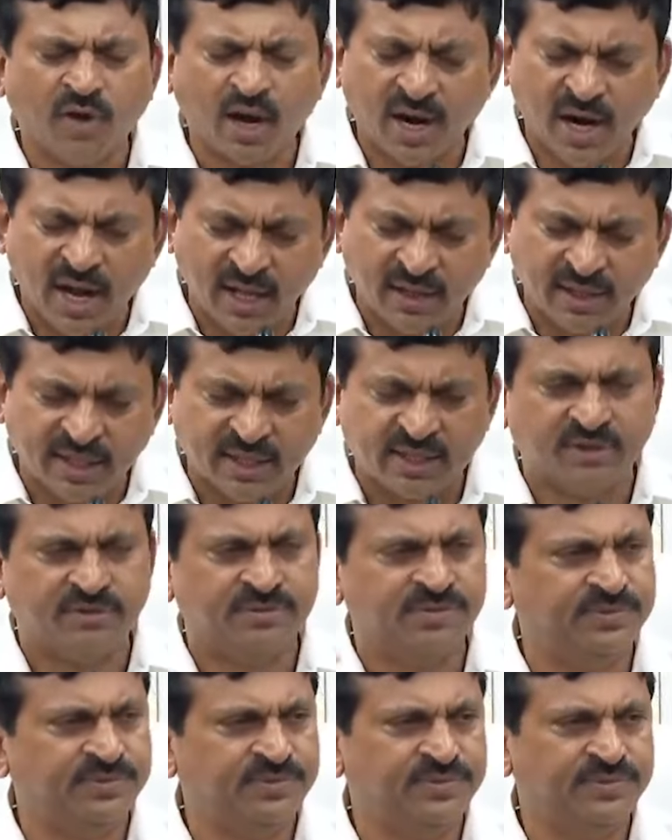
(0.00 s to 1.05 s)
వర్ణాతీతం
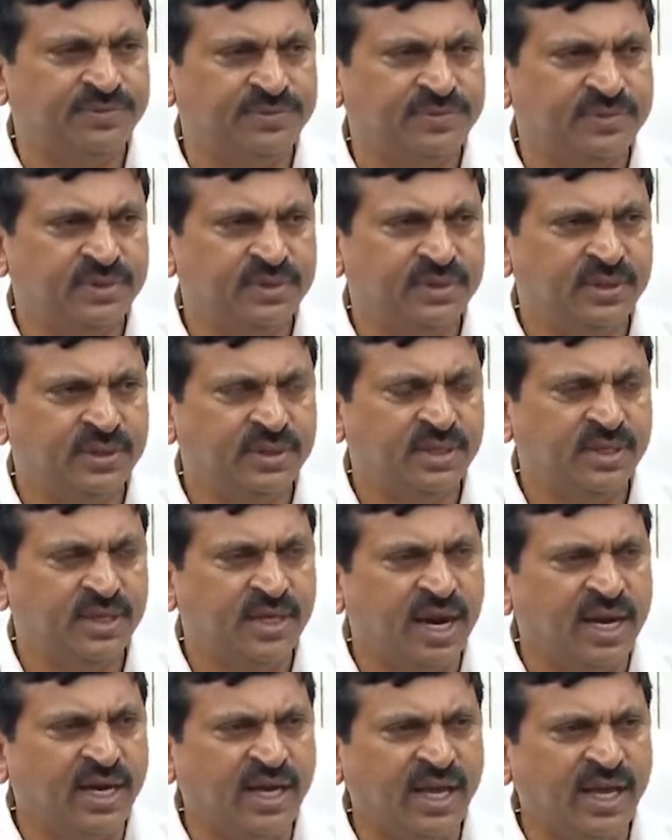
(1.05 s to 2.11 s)

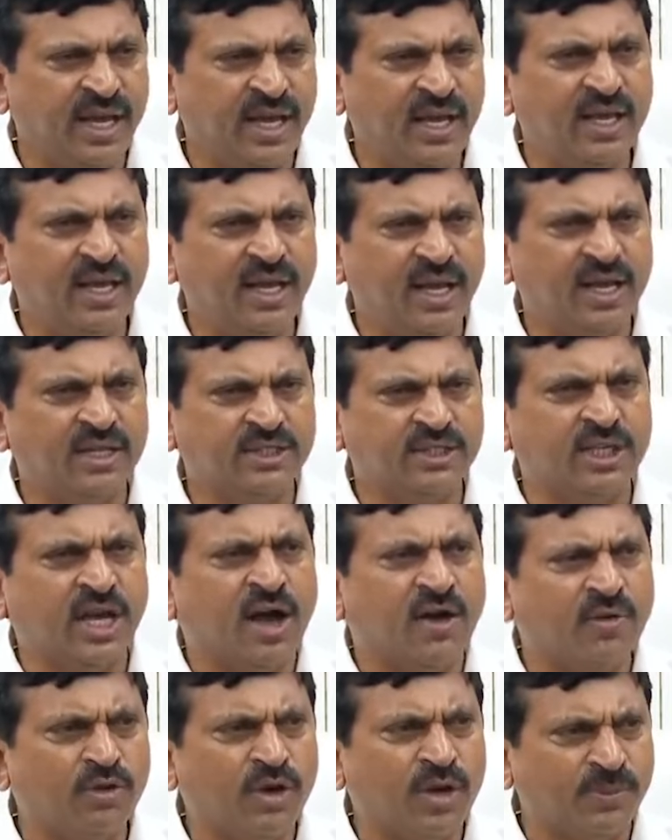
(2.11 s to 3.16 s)
అంటే
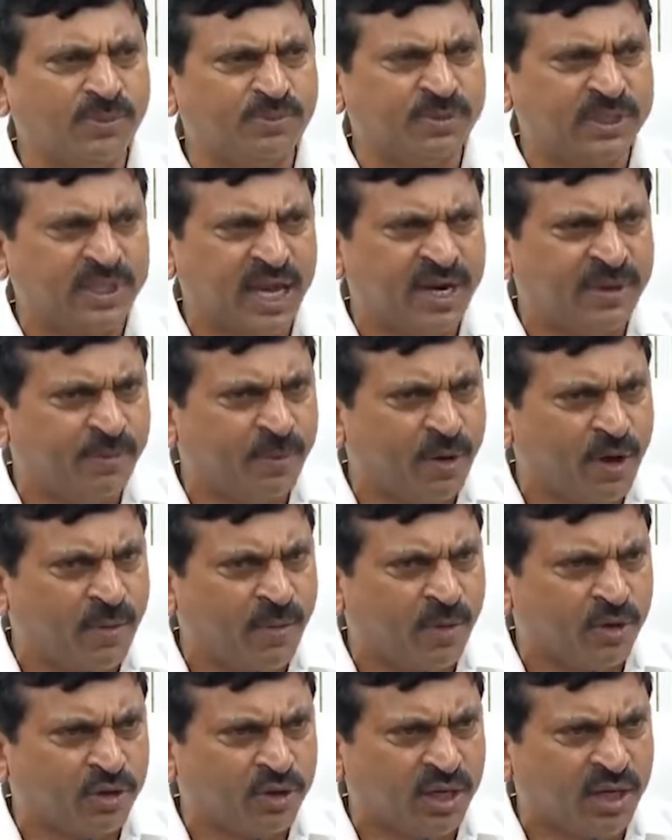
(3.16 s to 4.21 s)
చావు
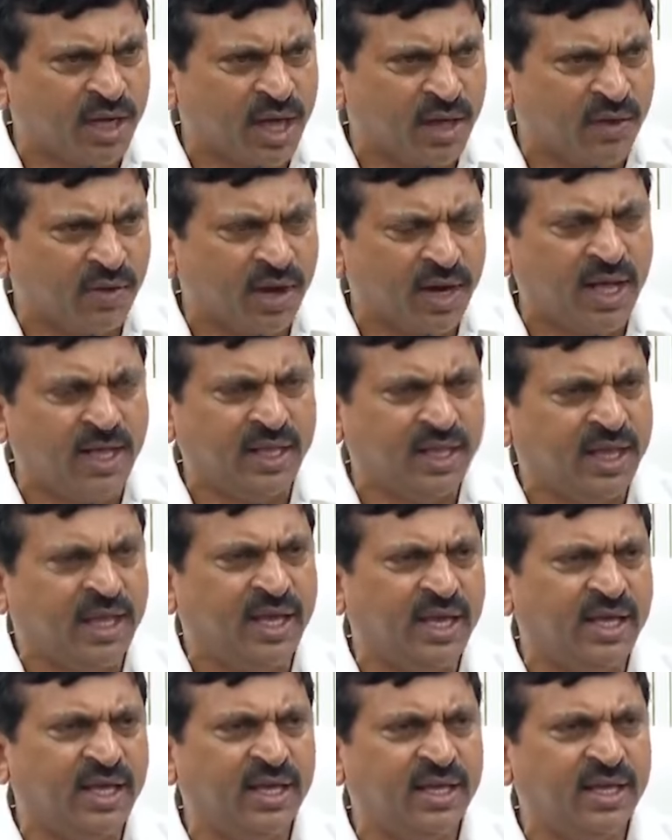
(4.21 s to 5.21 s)
చనిపోబోతున్నాను అనేది